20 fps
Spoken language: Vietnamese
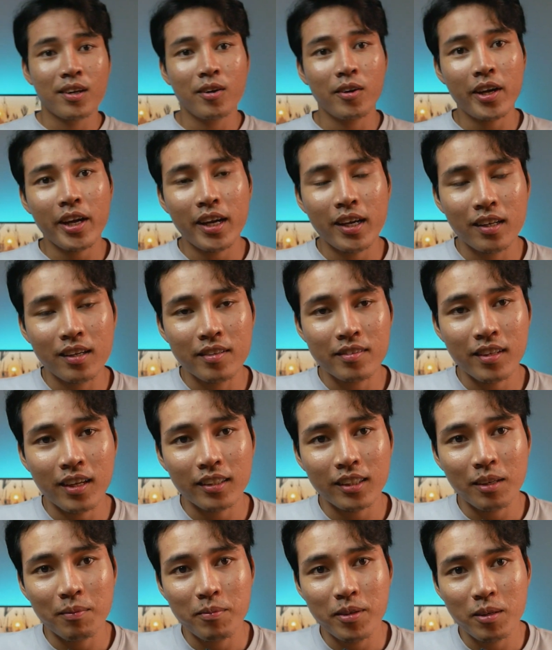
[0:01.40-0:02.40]
Ok, để sao
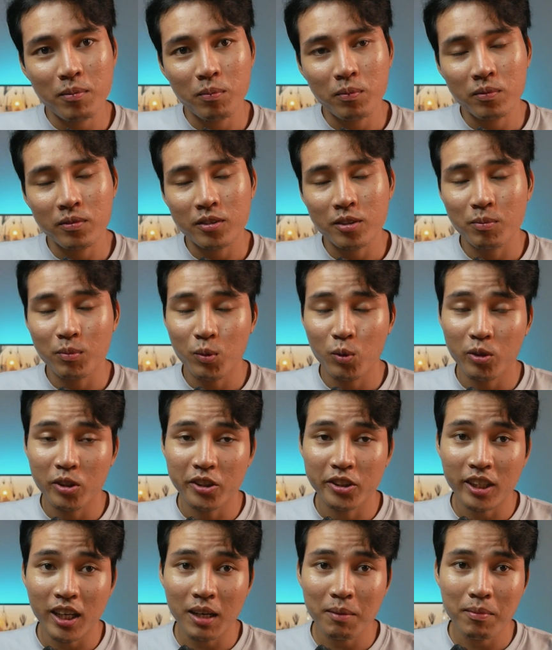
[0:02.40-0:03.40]
ta mình xung nuôi dự
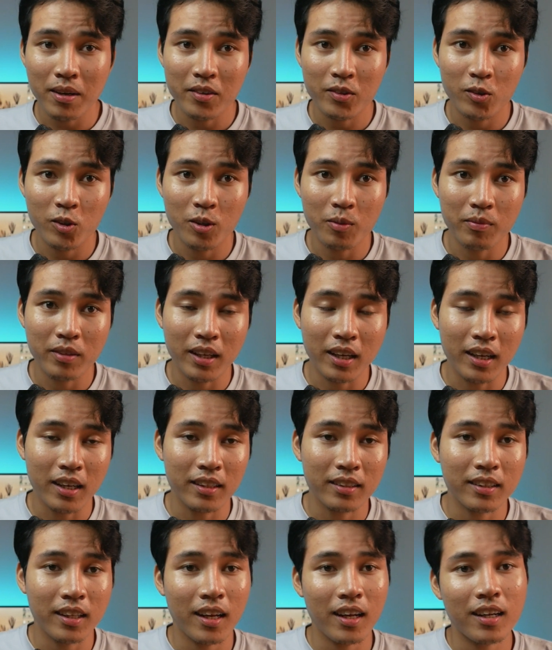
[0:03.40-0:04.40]
trán bạn số nhầm
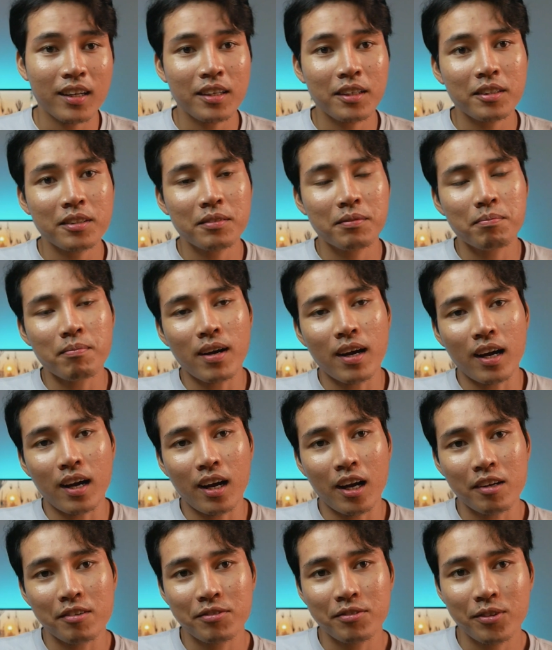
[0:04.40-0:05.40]
thả ta bà
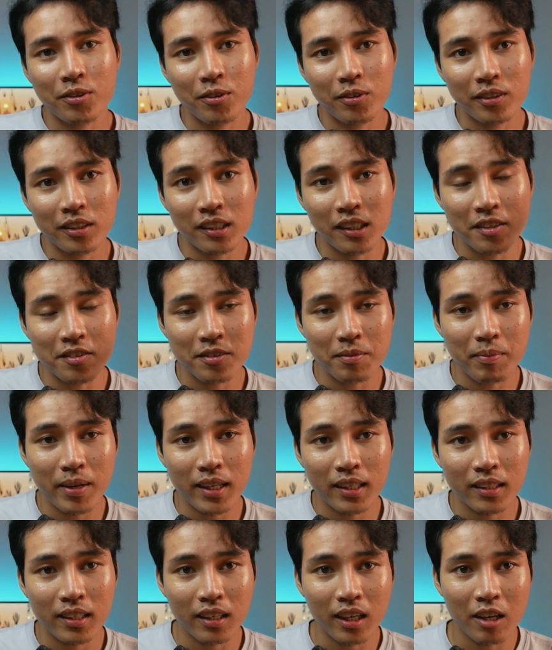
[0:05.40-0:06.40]
iPhone XS
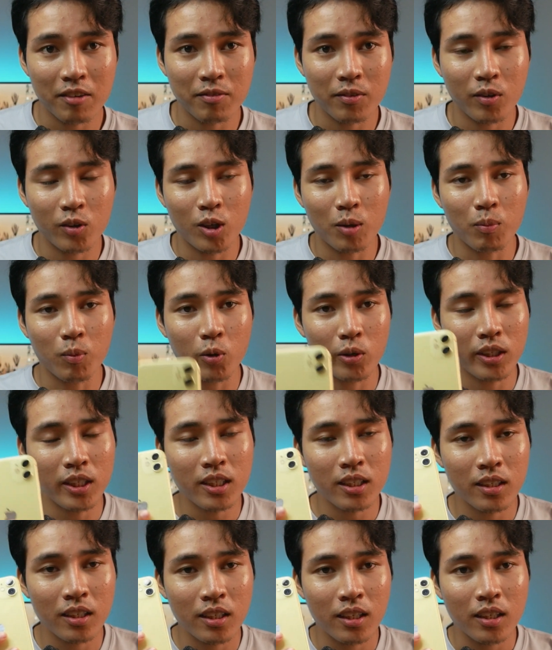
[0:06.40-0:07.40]
Max nâng iPhone 14 ní
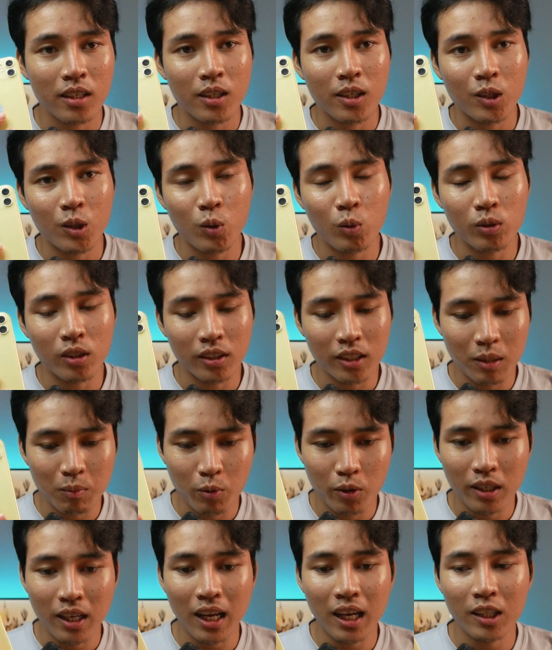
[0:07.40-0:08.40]
cụ tự tình
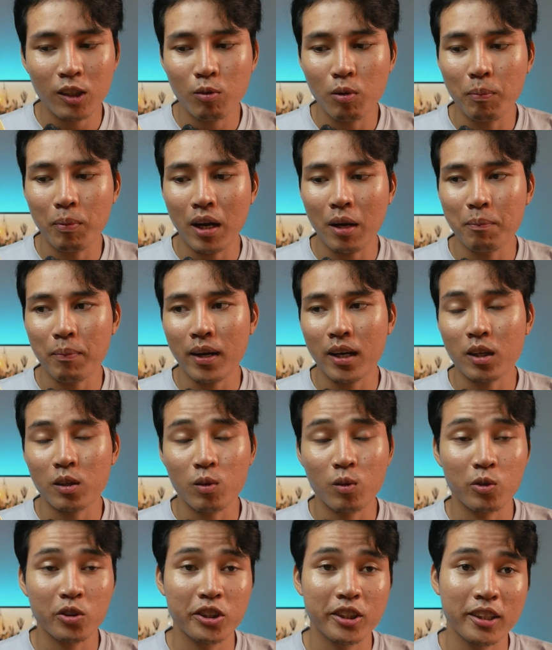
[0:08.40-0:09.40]
mùi na dù bà bà nâng
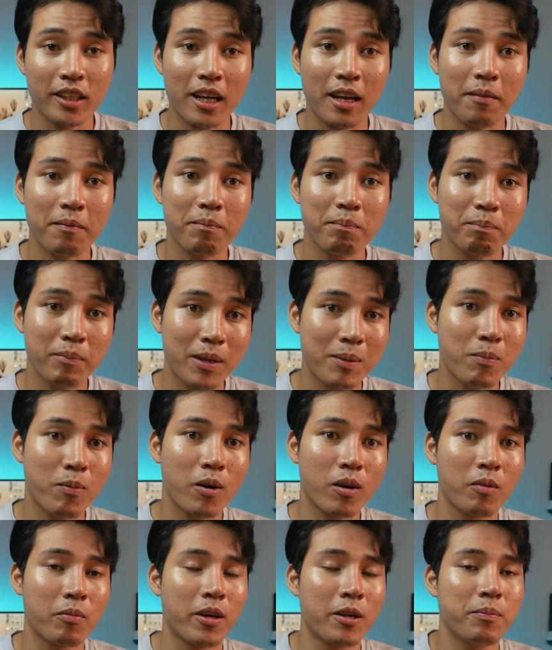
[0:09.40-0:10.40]
nô trên nam vì
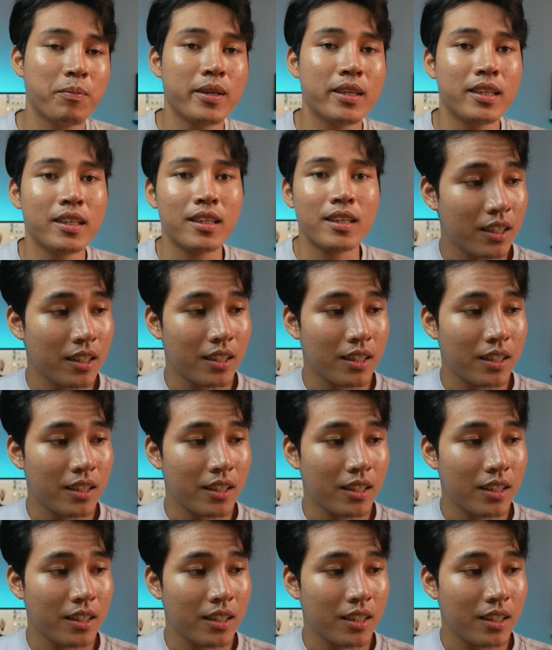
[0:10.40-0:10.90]
bọn phải vì